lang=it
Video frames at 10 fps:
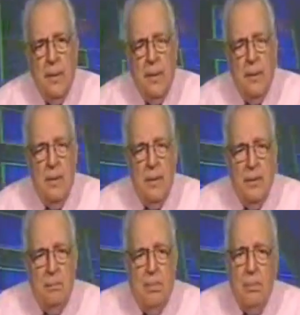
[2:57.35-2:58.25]

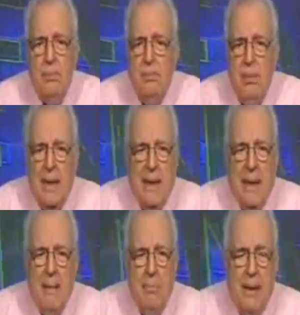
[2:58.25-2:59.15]
Eh,
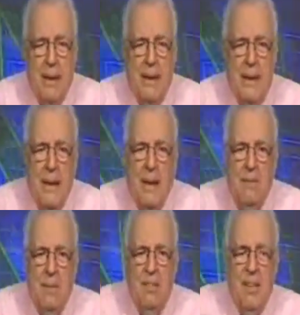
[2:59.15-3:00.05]
mancherebbe da dire
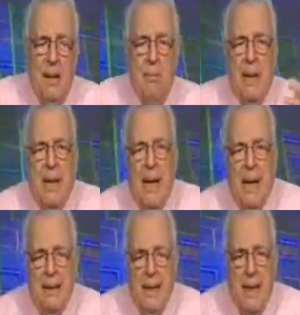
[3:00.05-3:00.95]
che vi rifarebbe la
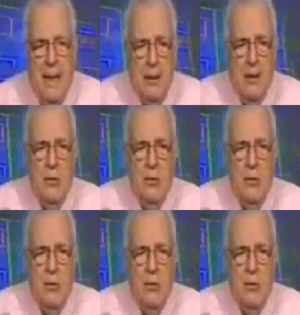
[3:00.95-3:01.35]
casa, a